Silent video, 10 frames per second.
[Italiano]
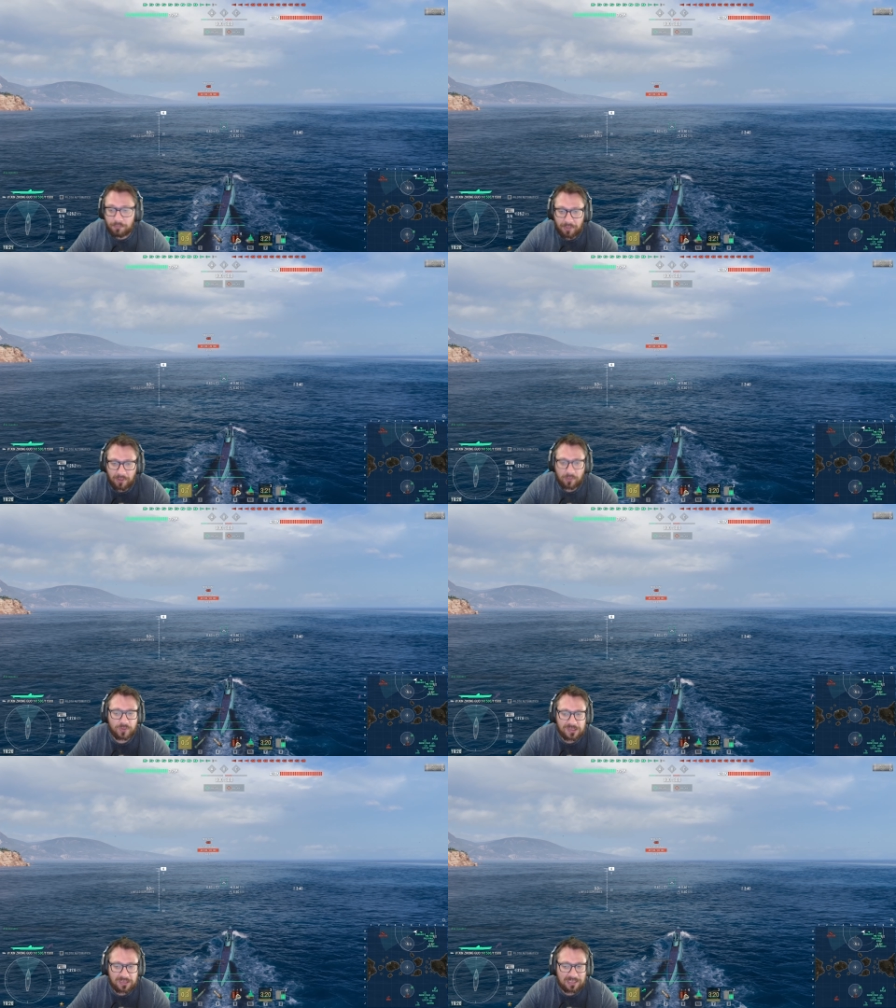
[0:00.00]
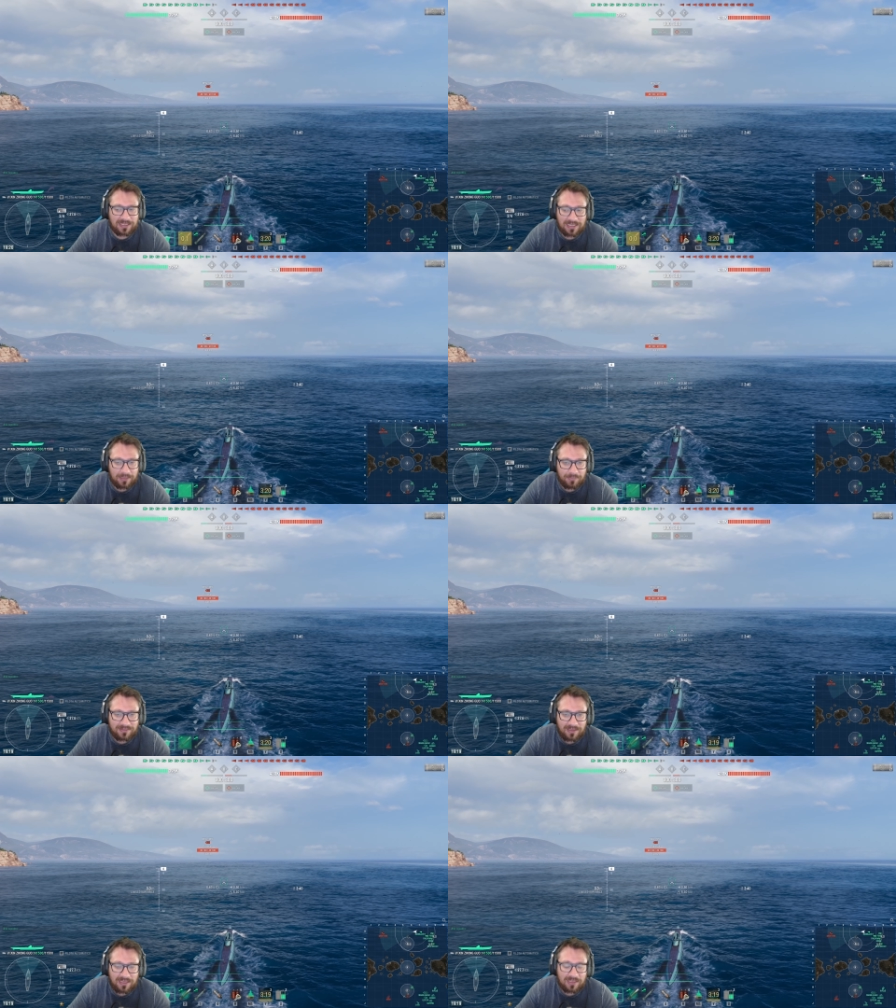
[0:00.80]
però considerate che la
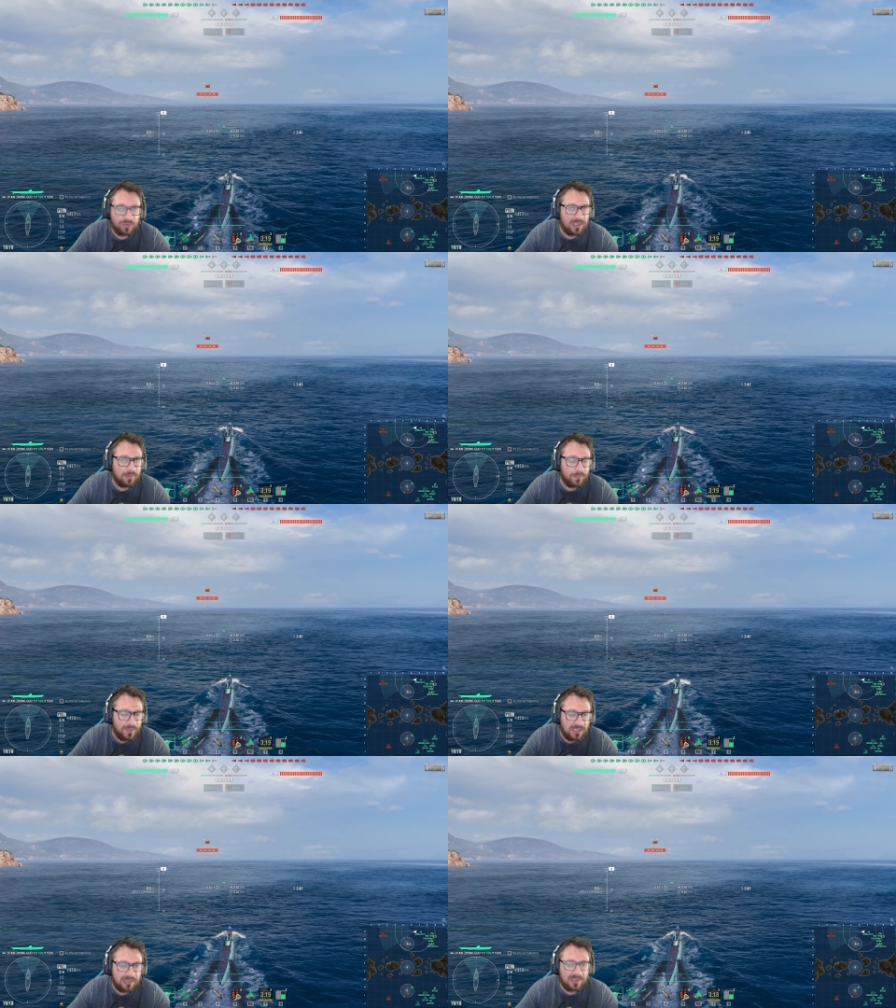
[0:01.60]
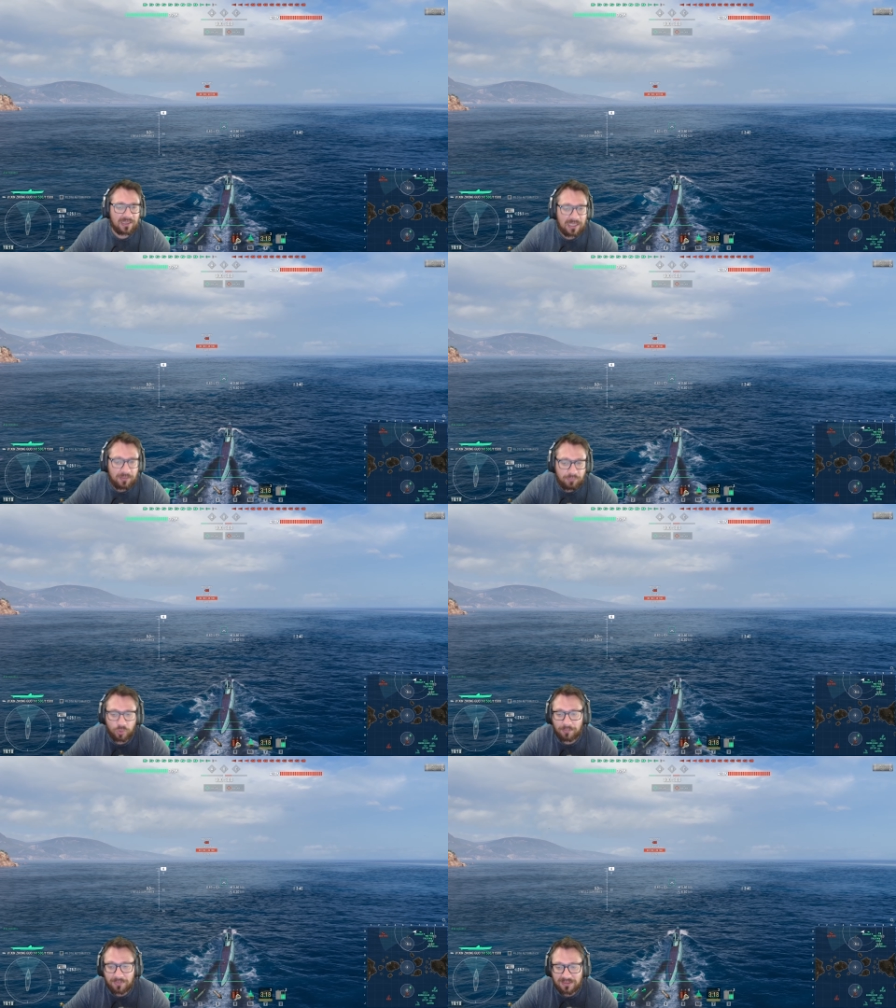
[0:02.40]
batteria non è infinita e in più
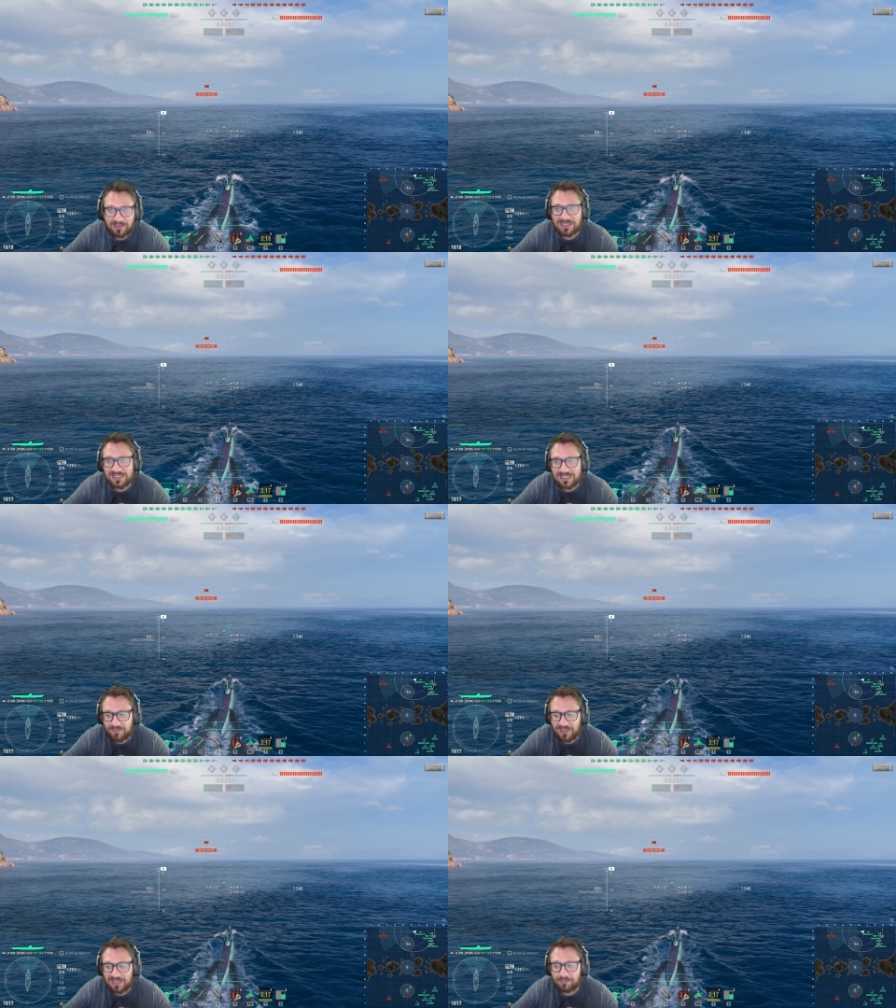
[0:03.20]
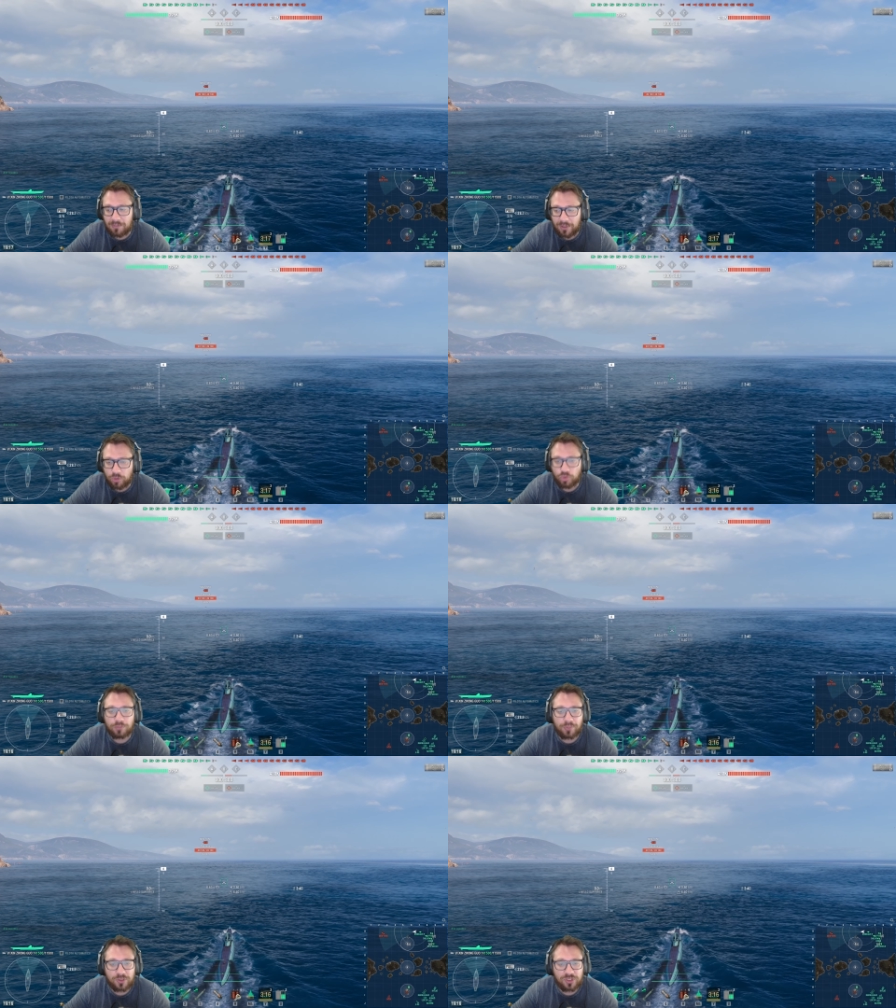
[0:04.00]
la batteria servirebbe per un
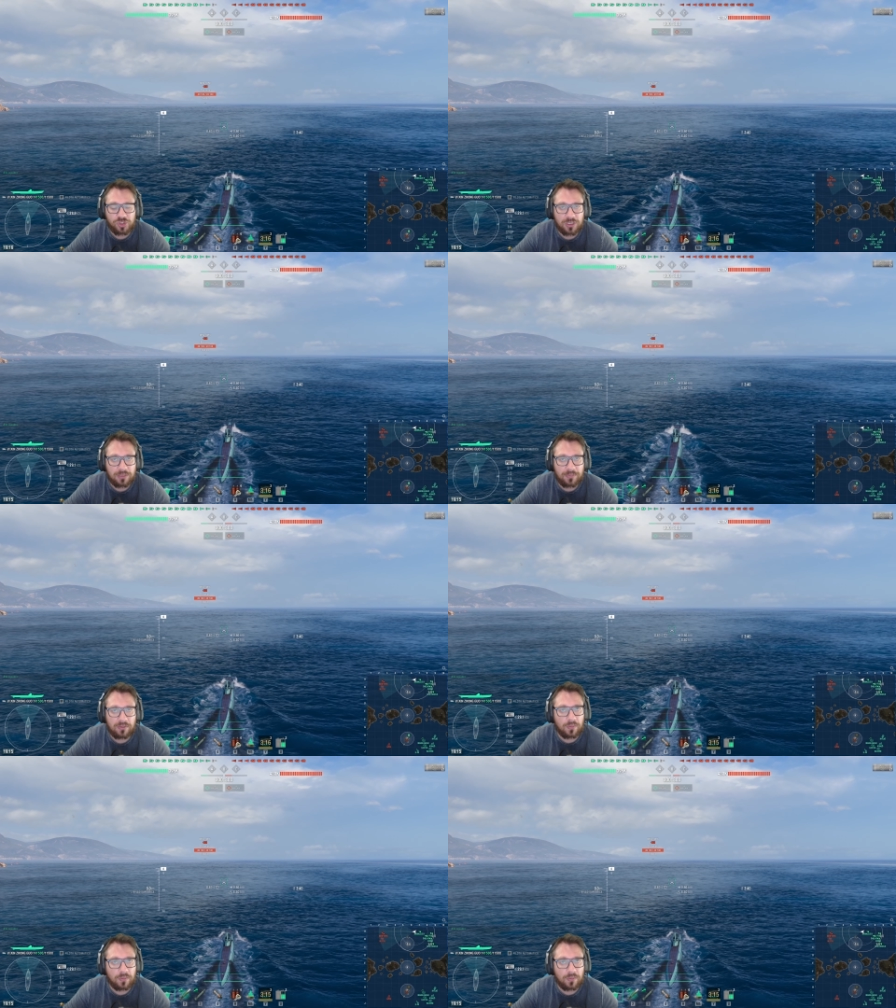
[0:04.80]
posizionamento